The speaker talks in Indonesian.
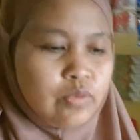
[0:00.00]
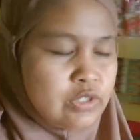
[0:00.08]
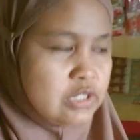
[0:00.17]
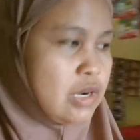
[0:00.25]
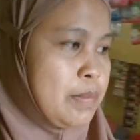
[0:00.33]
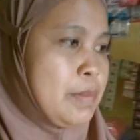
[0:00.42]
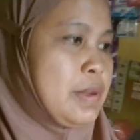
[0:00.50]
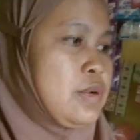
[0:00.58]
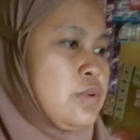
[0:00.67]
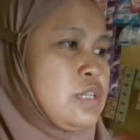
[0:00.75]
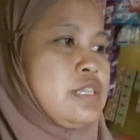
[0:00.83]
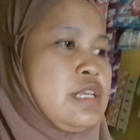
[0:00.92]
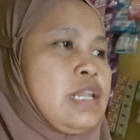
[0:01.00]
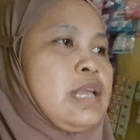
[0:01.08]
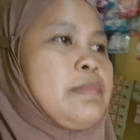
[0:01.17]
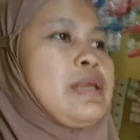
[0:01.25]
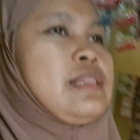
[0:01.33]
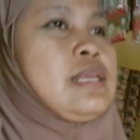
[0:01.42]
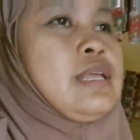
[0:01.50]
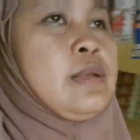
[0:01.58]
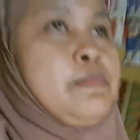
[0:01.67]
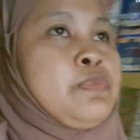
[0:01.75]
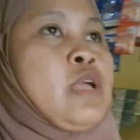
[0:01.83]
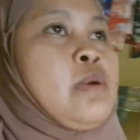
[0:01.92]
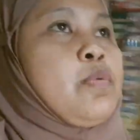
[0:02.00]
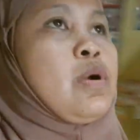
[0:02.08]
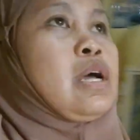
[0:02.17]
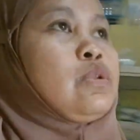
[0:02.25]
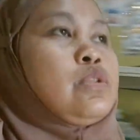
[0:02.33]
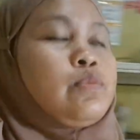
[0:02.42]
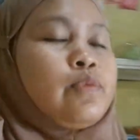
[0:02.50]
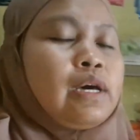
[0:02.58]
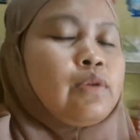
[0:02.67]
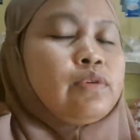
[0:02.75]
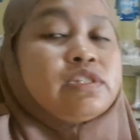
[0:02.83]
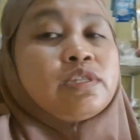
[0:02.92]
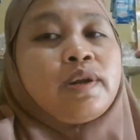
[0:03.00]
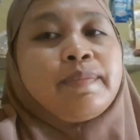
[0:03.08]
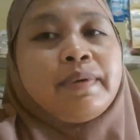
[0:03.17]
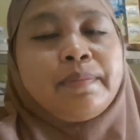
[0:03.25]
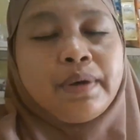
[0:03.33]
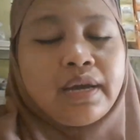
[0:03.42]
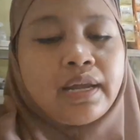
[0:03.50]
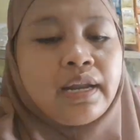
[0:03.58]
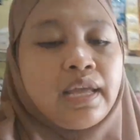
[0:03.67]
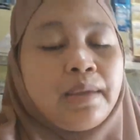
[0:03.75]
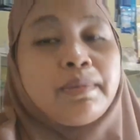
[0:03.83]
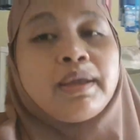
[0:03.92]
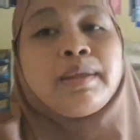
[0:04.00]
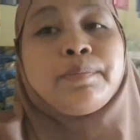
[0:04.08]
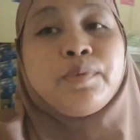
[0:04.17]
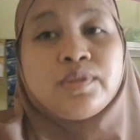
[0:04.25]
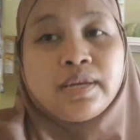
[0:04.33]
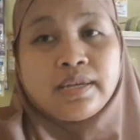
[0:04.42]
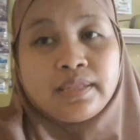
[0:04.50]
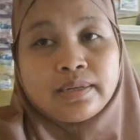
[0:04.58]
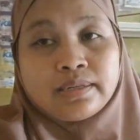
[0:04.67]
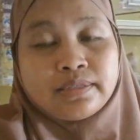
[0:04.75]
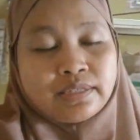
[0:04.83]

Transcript: Serap apa lur dinikmati buka tutup warung serap apa karena emang repotnya kita di